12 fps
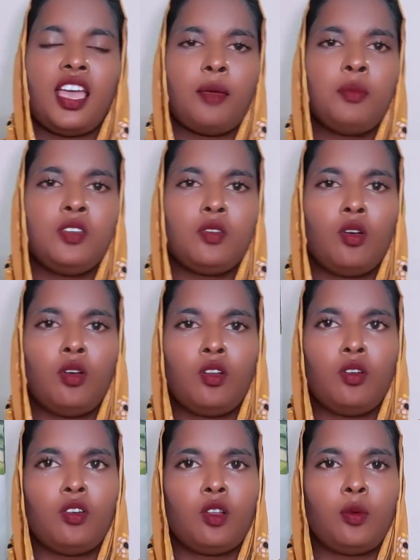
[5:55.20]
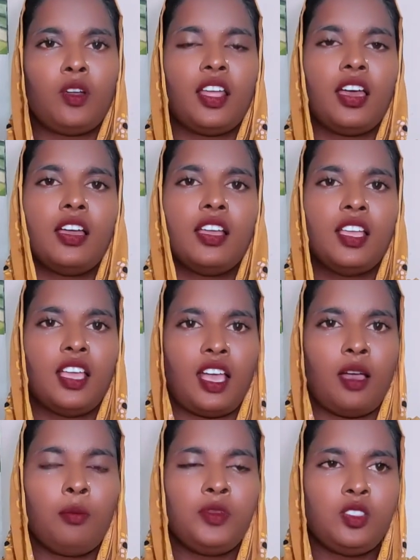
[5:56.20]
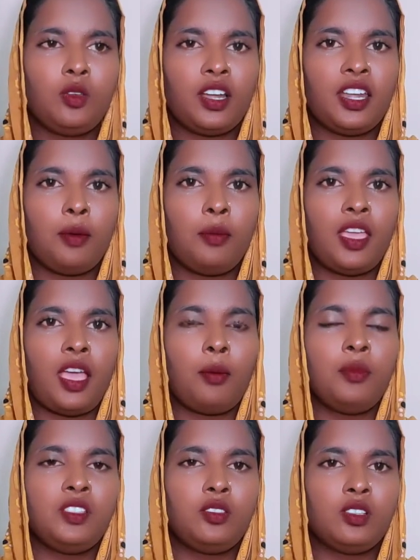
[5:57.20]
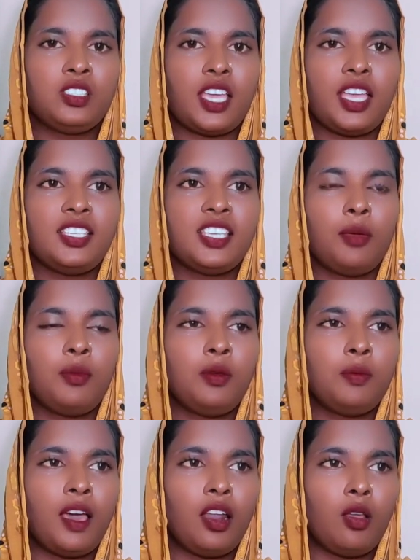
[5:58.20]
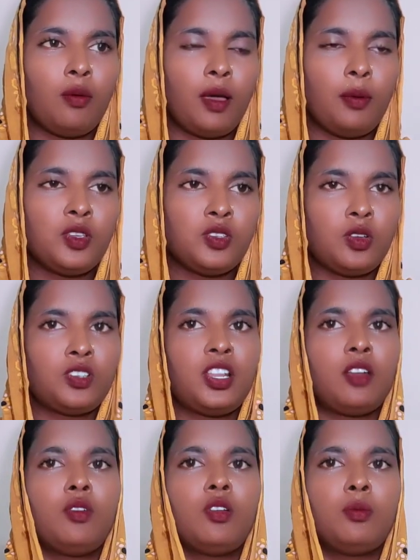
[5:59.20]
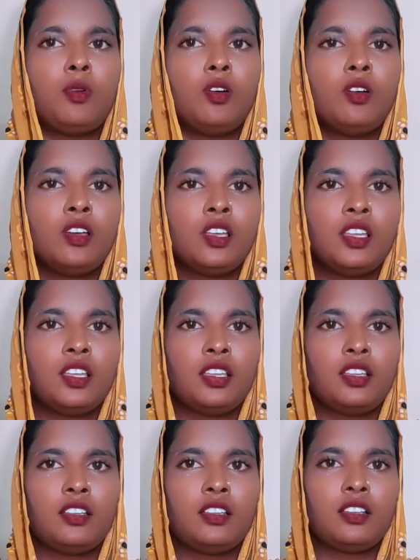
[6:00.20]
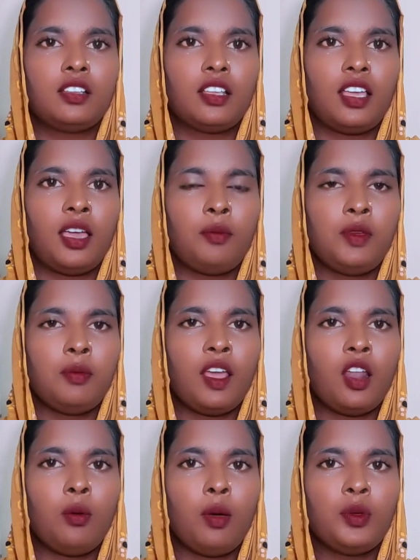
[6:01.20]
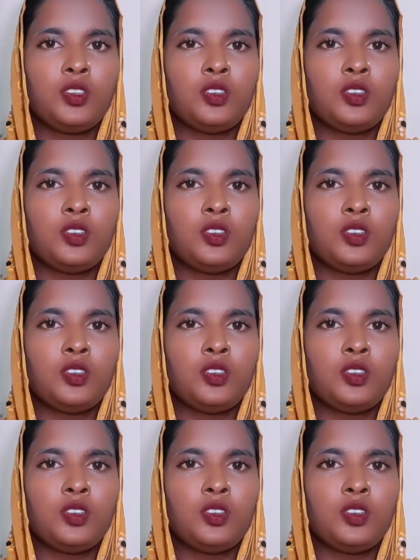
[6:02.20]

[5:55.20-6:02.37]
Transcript: না আমি কখনো করব না আমি তো একটা মেয়ে আমি তো চাই যে আমি ভালোভাবে সংসার করব। আমি ভালোভাবে